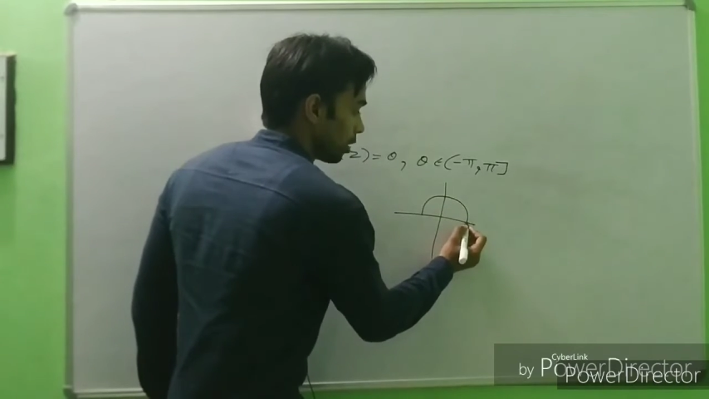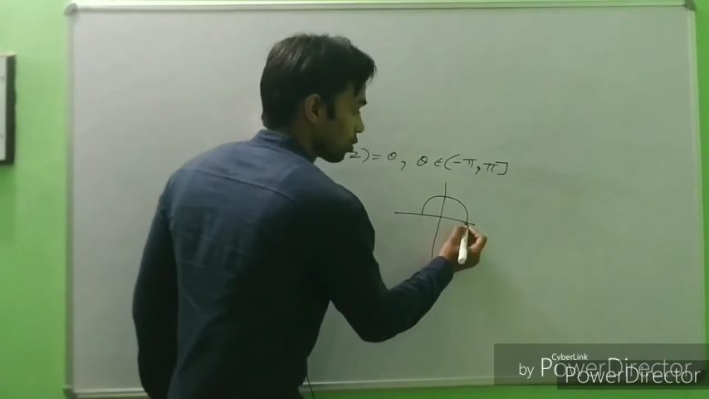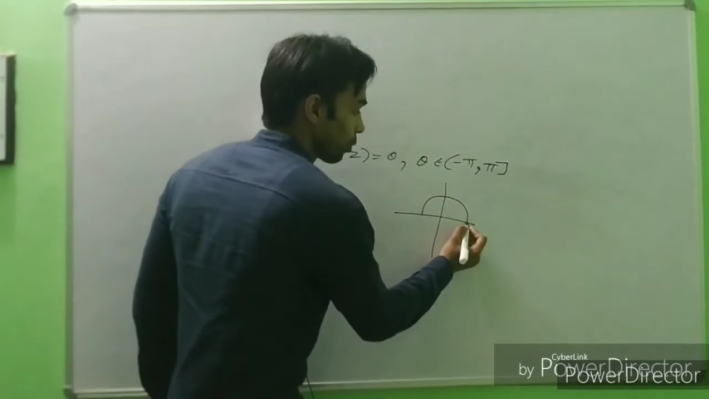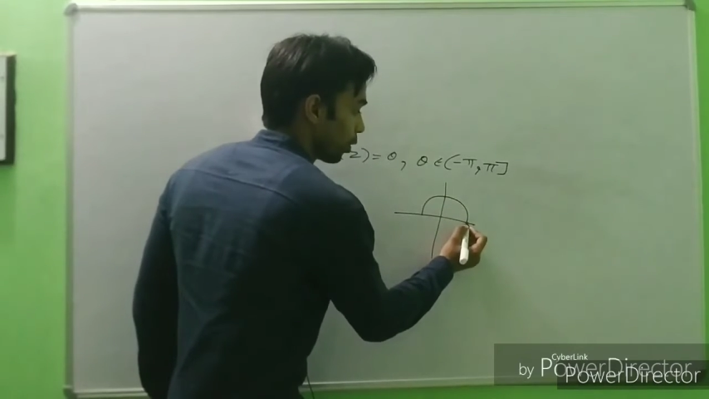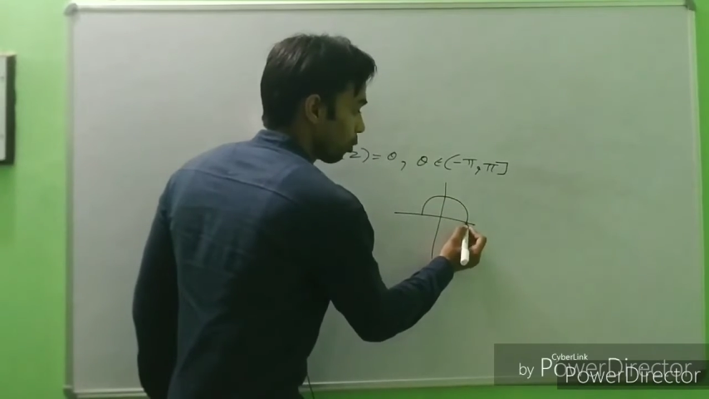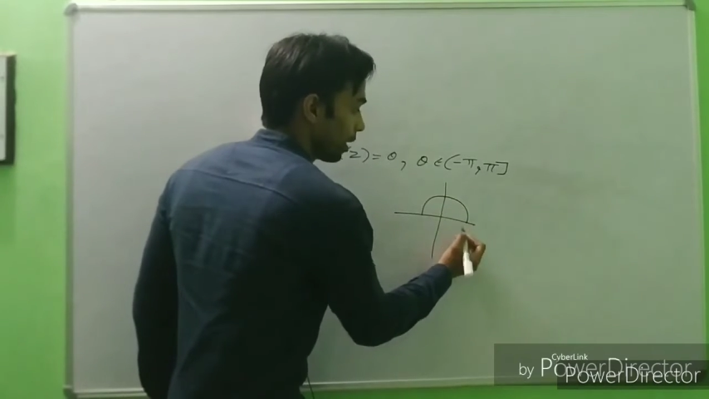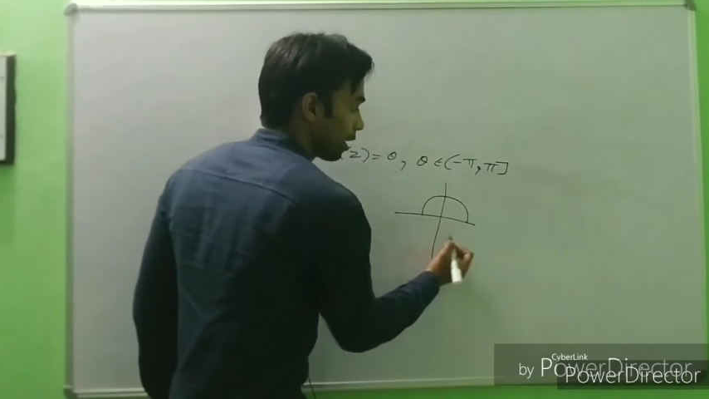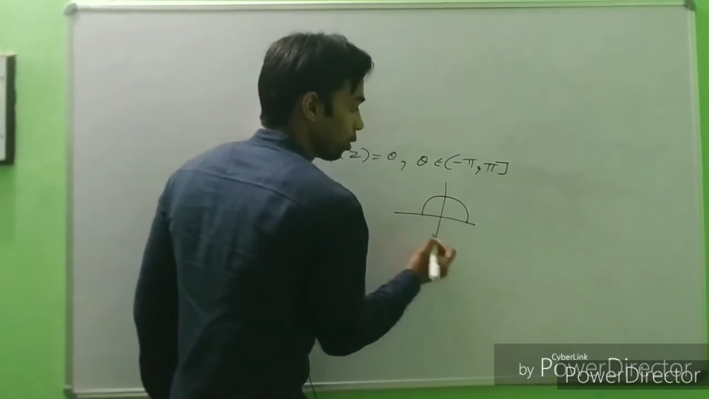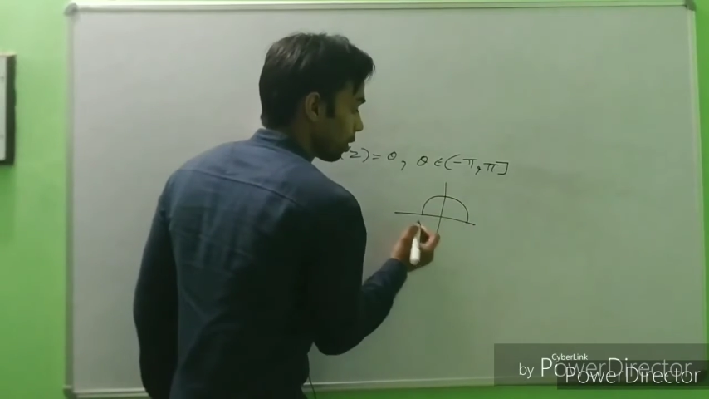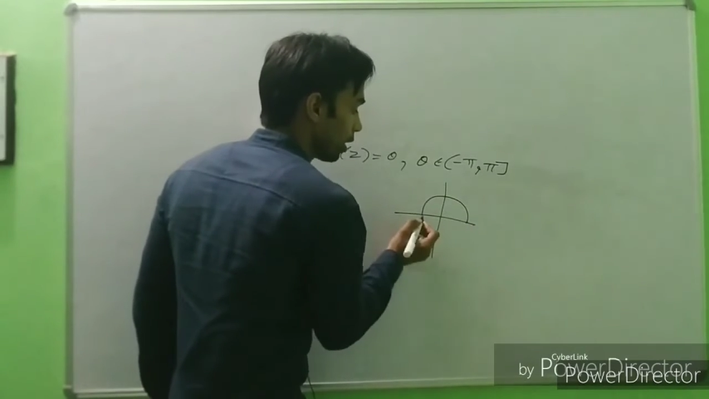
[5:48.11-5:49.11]
इस पॉइंट को
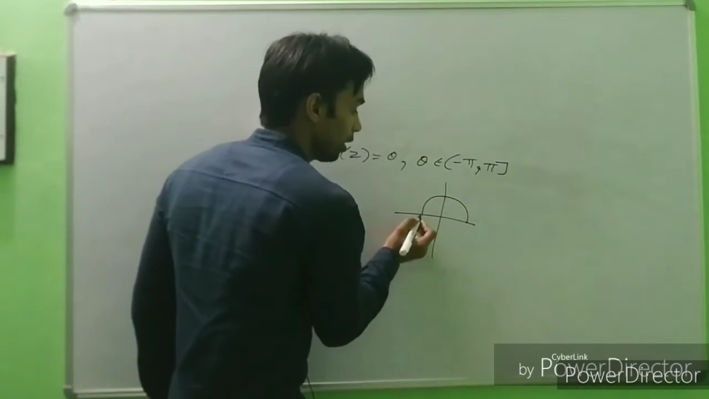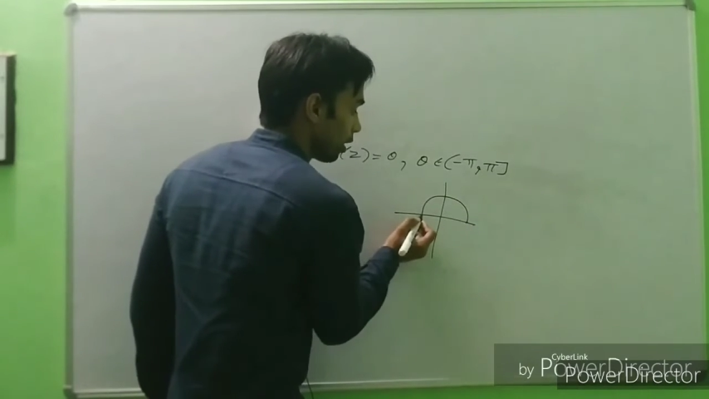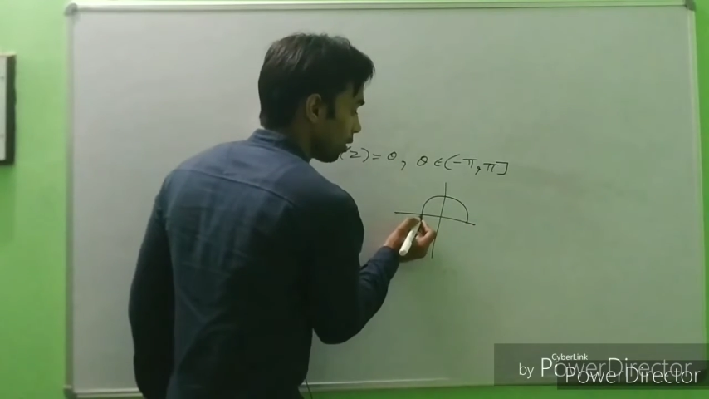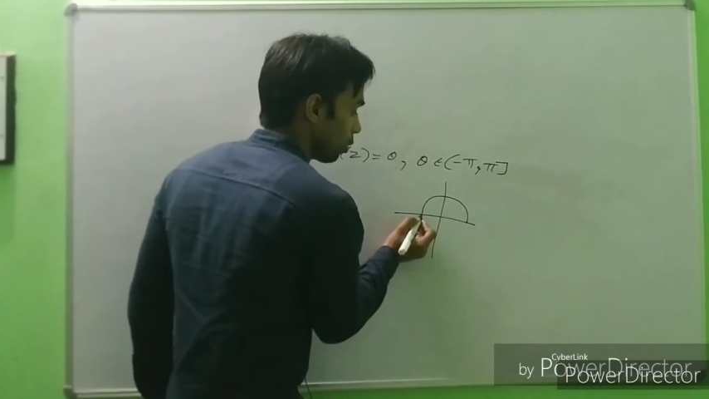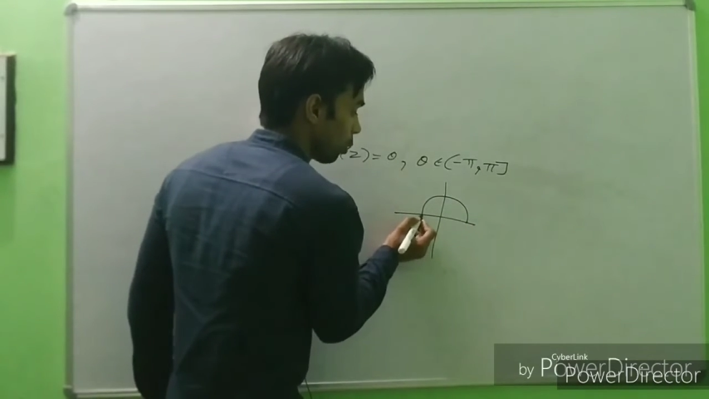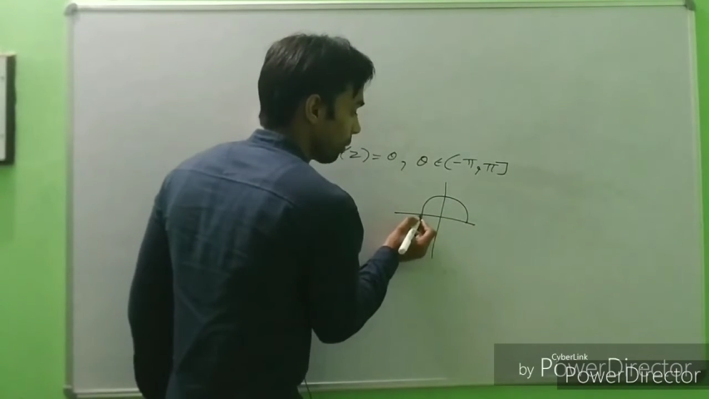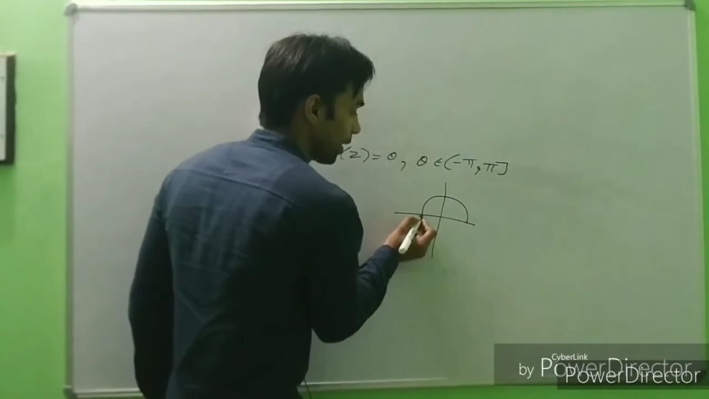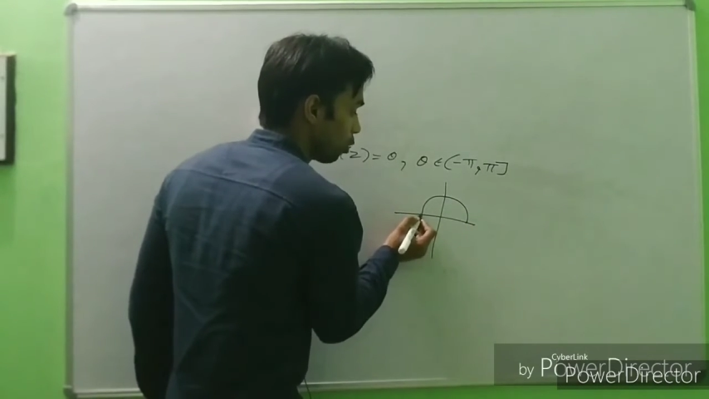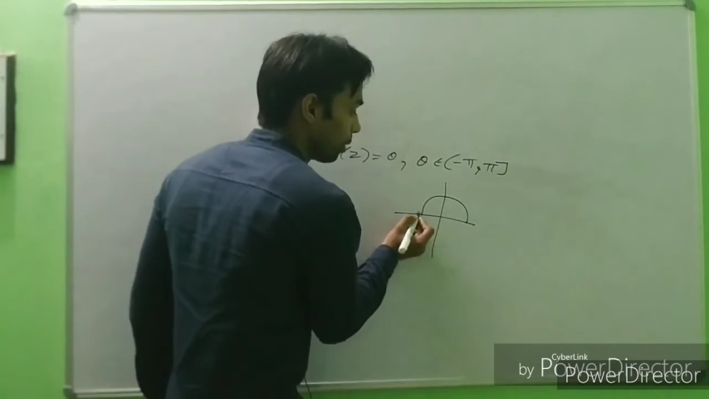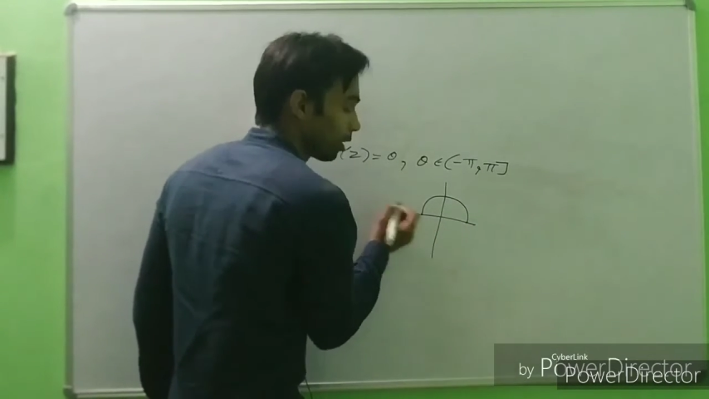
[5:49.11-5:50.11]
मैंने इंक्लूड कर दिया और
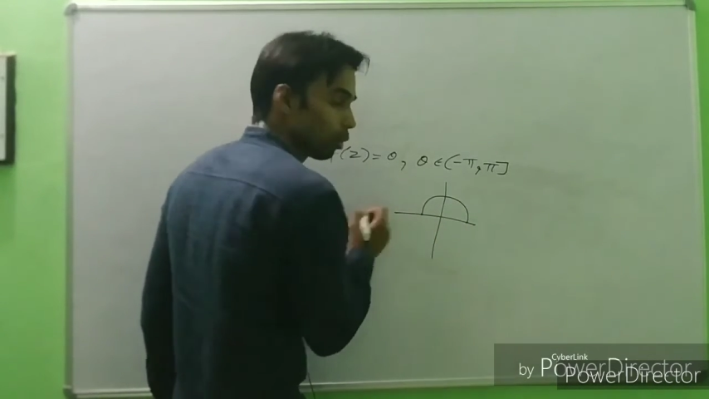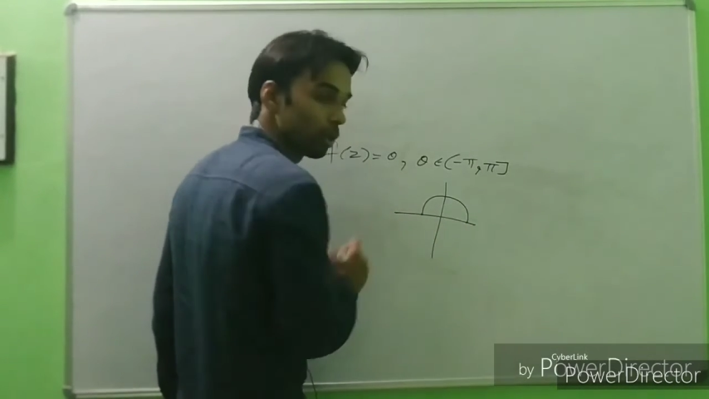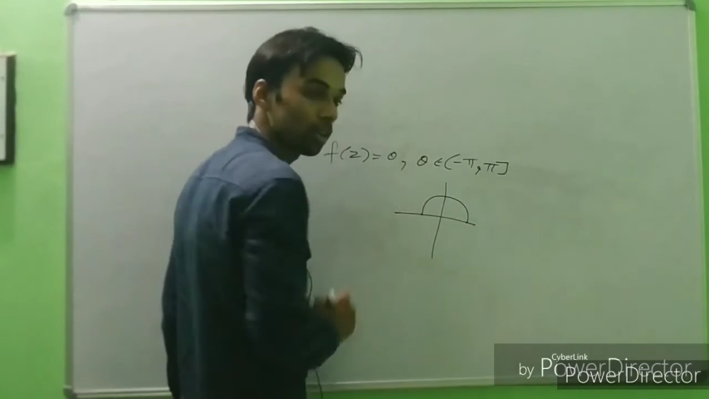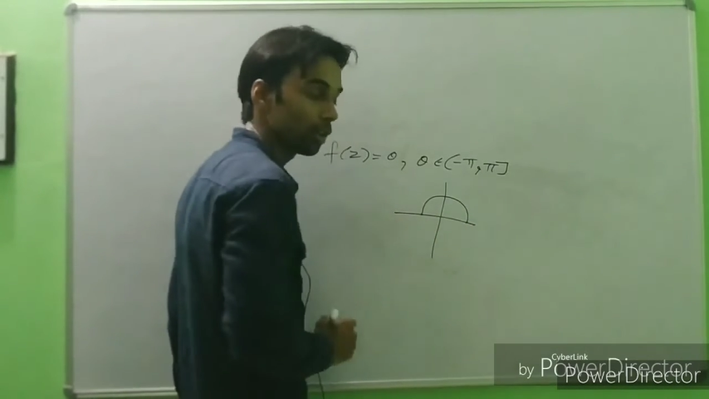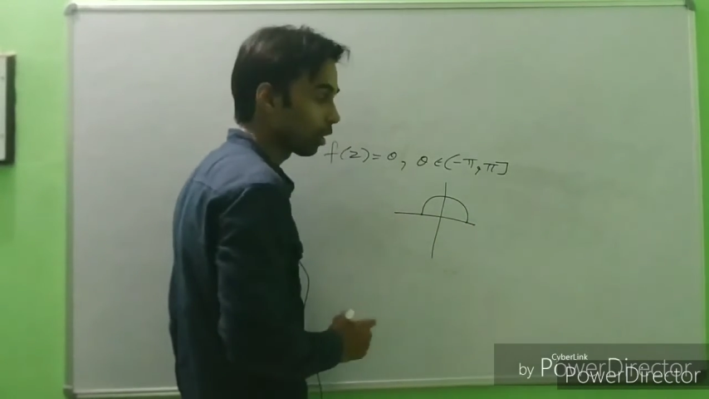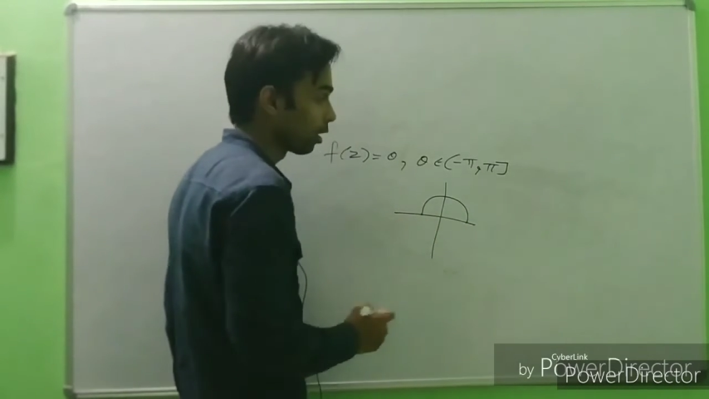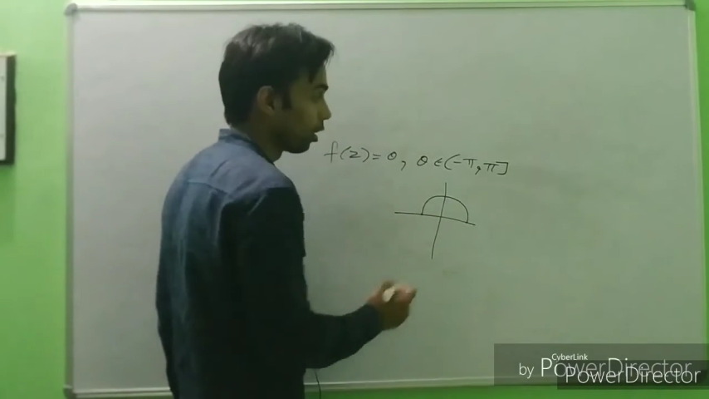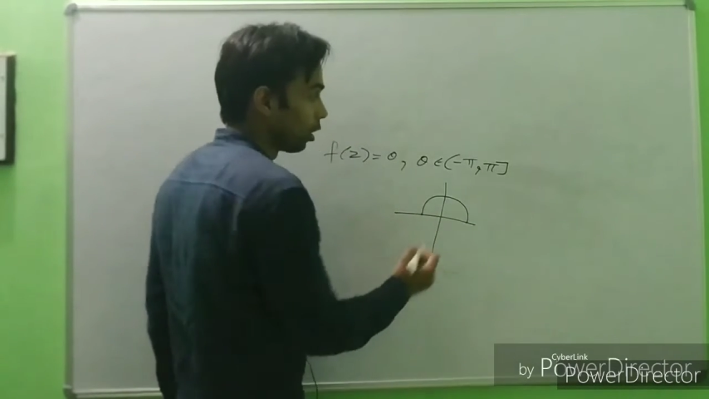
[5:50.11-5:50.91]
पाई को भी इंक्लूड कर दिया